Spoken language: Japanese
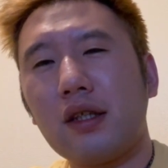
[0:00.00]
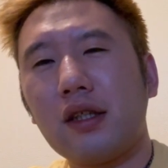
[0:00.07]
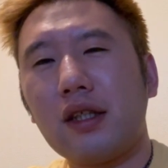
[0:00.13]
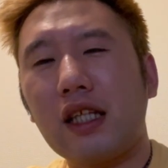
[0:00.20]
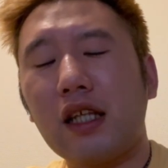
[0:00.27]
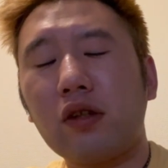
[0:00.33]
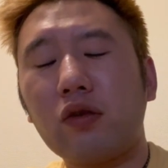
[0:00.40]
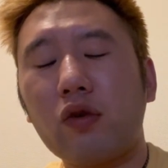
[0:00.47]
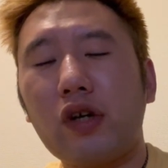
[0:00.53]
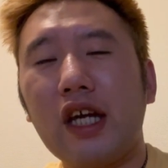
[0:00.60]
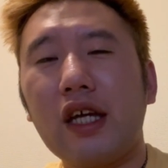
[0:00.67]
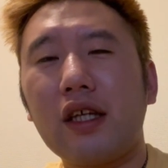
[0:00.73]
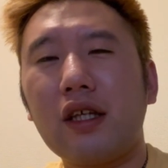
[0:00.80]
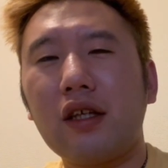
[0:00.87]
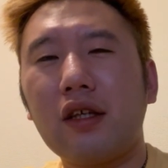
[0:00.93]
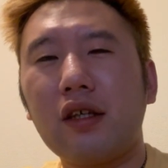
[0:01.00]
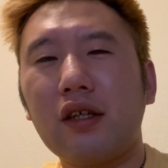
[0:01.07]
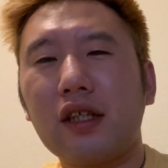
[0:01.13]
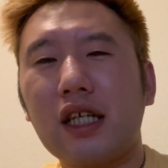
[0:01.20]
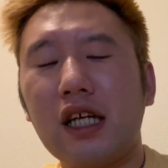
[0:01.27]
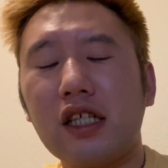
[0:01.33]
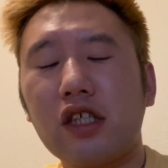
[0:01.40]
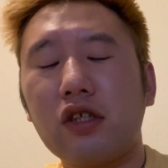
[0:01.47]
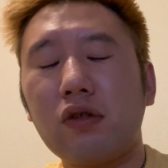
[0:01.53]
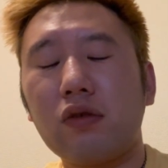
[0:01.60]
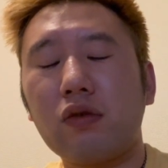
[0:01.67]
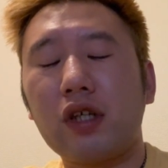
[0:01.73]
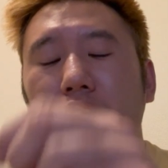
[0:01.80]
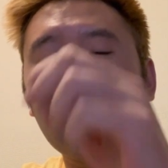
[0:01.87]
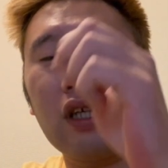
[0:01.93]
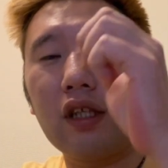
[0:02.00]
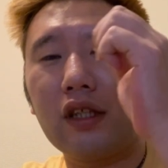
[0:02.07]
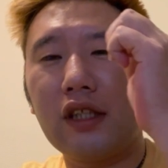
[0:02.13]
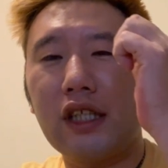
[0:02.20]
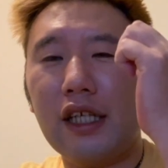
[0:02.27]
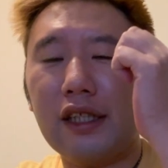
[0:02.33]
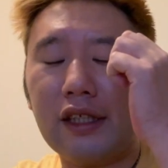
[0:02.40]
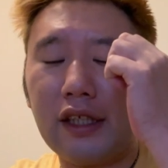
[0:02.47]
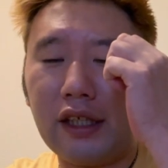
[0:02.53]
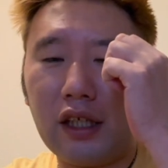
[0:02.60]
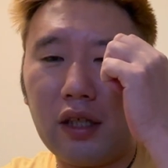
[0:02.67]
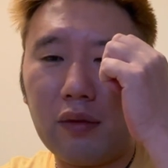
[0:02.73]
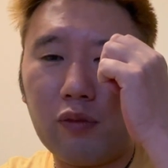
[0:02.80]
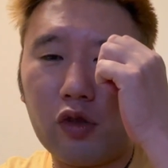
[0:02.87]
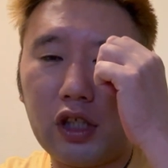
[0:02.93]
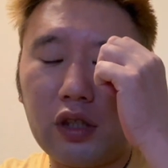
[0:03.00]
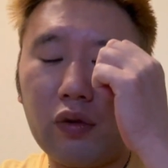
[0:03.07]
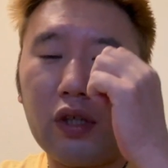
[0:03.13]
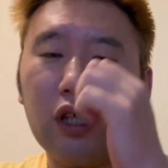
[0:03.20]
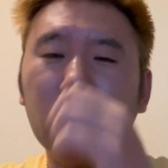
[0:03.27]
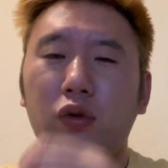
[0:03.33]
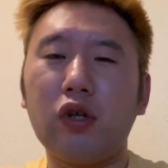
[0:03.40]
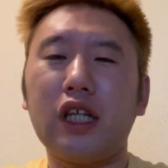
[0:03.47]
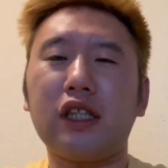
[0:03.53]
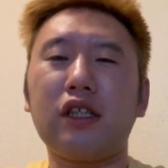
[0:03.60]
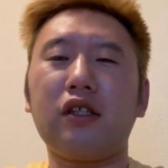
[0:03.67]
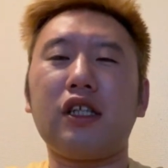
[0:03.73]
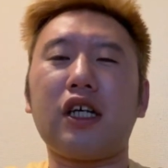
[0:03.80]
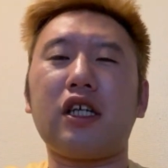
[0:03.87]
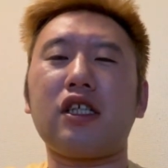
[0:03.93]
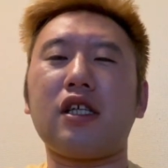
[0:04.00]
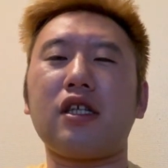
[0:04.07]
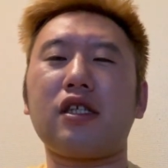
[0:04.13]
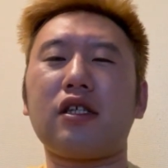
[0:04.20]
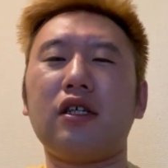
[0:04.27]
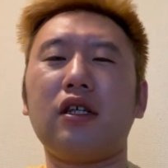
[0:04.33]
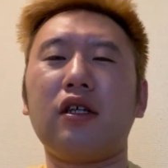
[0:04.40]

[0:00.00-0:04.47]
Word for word: なんとかや、監修とか、大体もう人がこうやってるだけじゃないですか。